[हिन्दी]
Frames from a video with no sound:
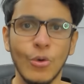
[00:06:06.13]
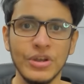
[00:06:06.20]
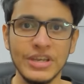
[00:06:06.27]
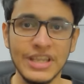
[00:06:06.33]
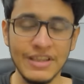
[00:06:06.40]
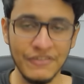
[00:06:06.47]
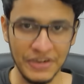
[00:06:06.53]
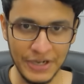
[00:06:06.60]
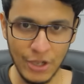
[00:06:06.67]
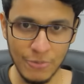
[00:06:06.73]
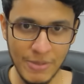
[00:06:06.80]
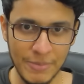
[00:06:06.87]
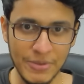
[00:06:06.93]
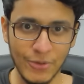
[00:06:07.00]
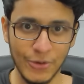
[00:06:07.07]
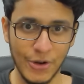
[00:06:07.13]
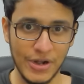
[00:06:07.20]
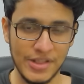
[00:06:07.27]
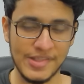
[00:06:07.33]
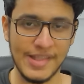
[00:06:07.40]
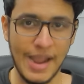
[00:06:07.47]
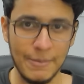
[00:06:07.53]
उनकी वीडियो में भी
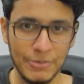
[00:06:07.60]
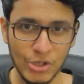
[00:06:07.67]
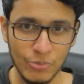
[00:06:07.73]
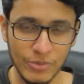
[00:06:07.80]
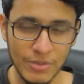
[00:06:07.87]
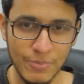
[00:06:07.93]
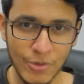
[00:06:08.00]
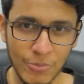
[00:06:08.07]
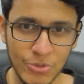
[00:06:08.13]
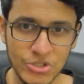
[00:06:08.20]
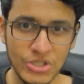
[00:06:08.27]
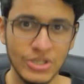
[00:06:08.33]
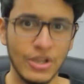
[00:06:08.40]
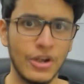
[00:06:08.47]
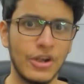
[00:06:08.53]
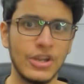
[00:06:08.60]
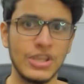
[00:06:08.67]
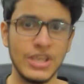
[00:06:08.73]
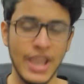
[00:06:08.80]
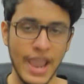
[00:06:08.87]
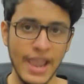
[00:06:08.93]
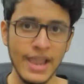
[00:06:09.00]
उन्होंने स्नैपचैट की प्रमोशन कर
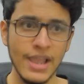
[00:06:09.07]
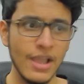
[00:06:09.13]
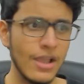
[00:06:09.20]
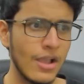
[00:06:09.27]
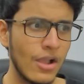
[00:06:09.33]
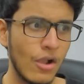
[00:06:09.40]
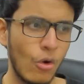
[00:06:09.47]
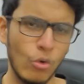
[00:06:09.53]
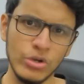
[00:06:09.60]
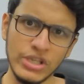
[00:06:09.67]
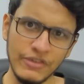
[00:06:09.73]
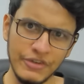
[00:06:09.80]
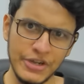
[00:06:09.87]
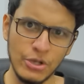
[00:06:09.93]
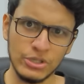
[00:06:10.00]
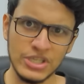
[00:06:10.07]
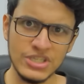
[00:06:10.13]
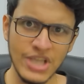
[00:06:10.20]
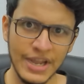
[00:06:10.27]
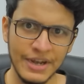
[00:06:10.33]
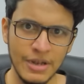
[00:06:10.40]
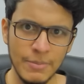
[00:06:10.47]
रखी है उनकी वीडियो थी
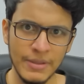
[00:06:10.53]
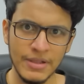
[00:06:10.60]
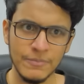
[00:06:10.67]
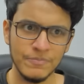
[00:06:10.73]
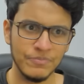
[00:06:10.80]
चैनल पे